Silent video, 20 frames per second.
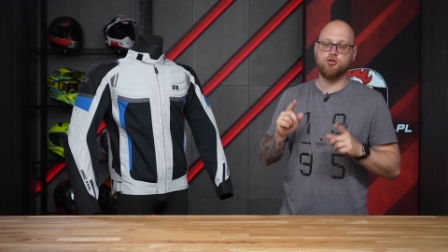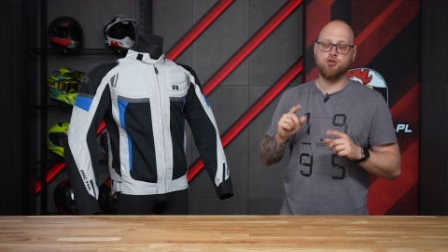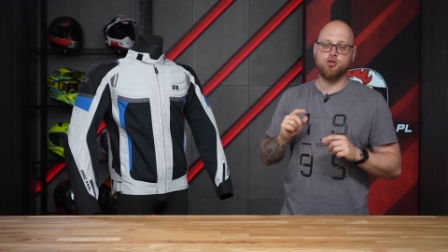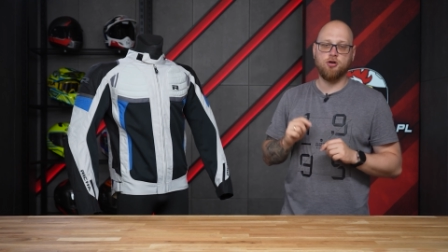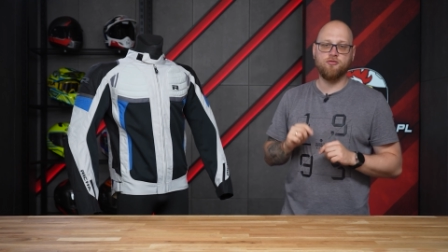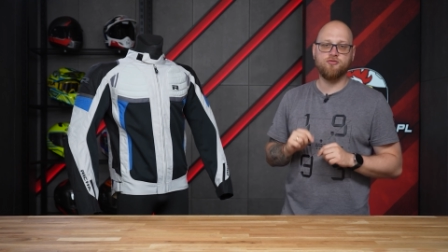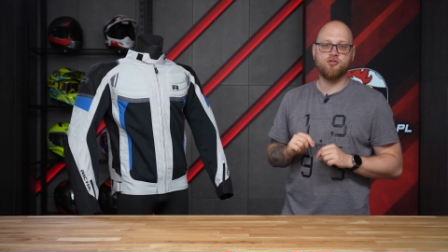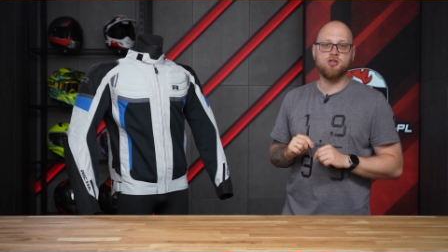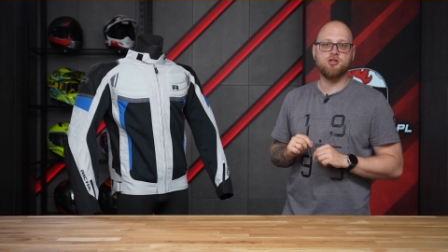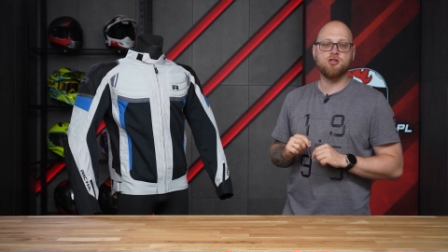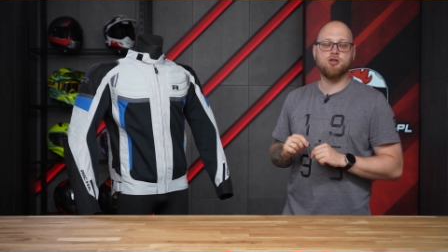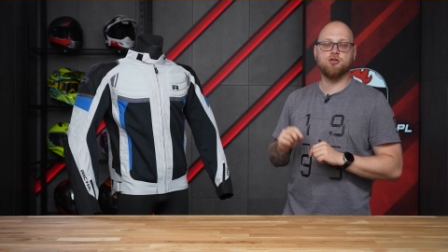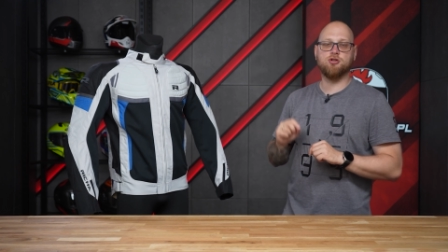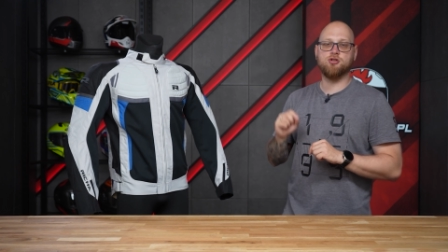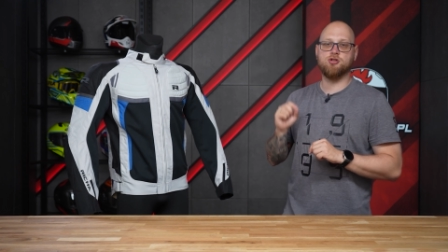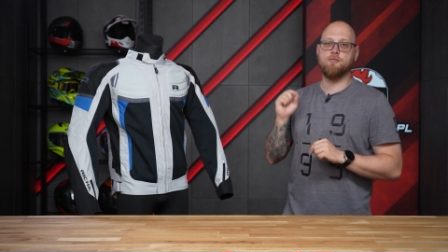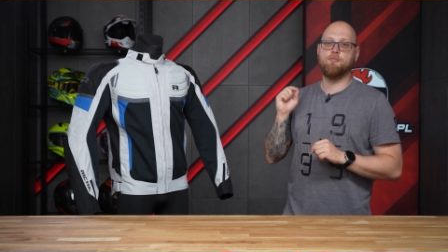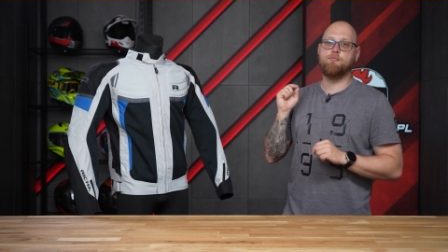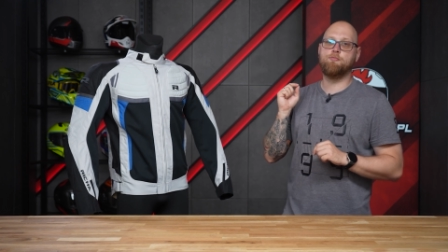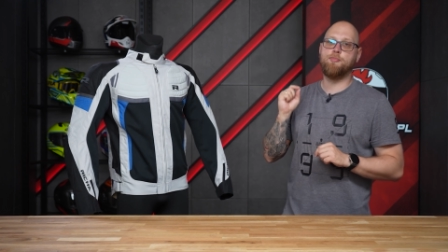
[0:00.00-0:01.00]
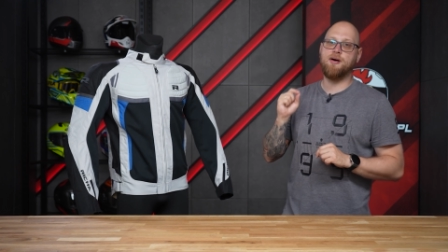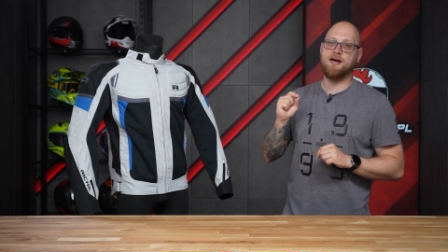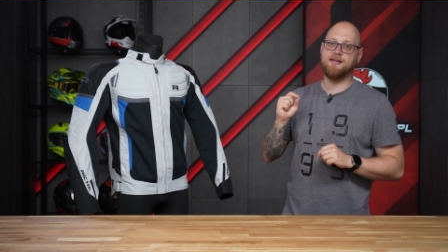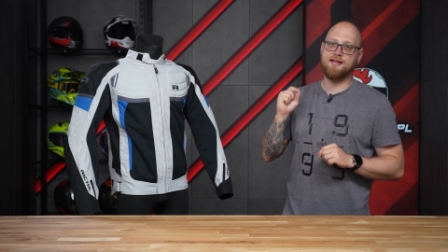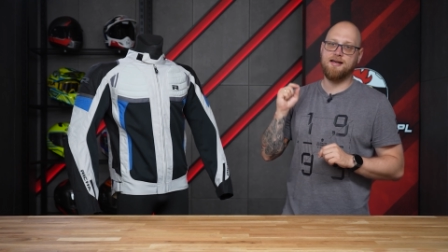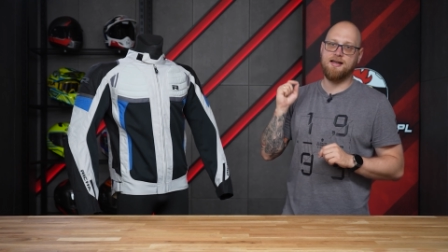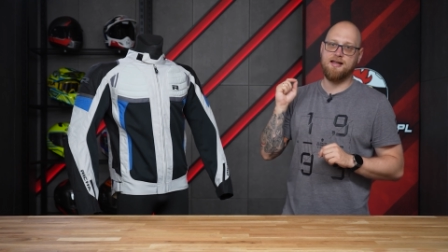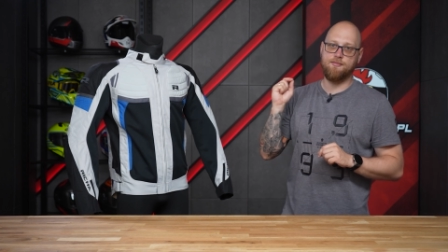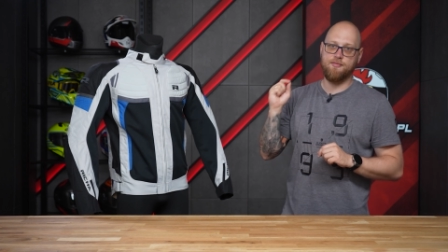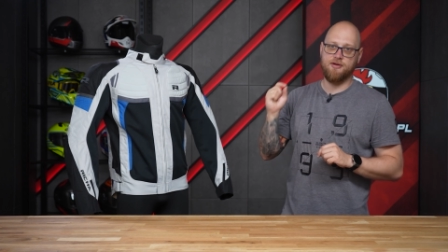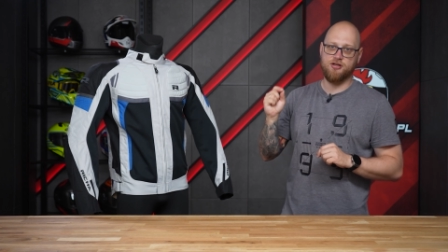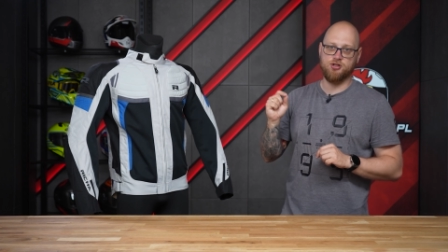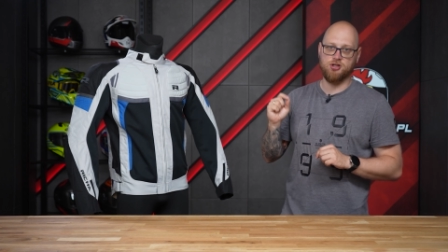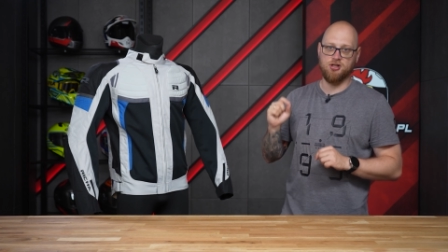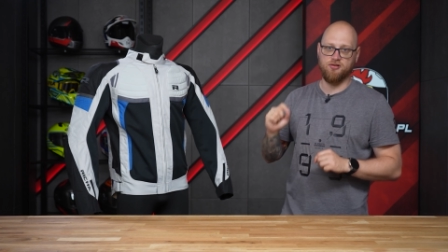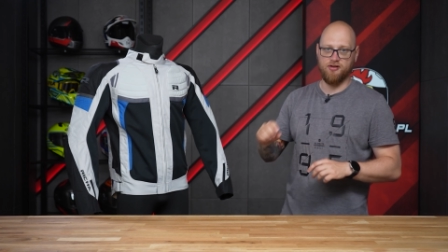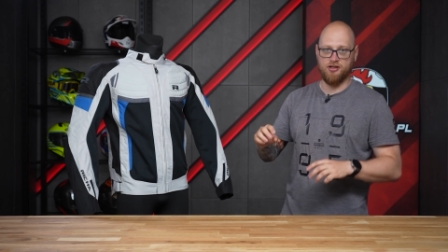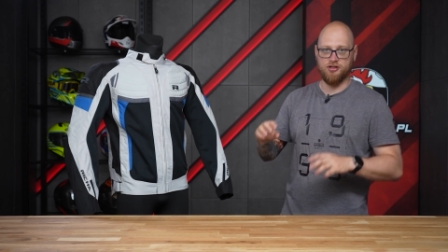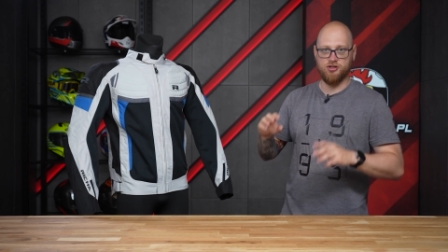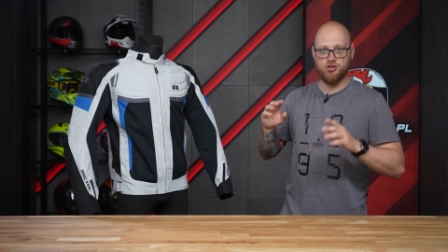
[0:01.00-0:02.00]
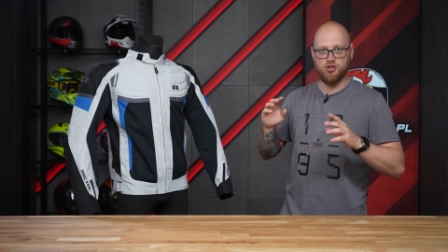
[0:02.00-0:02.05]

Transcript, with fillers: to wszystko to są panele meszowe,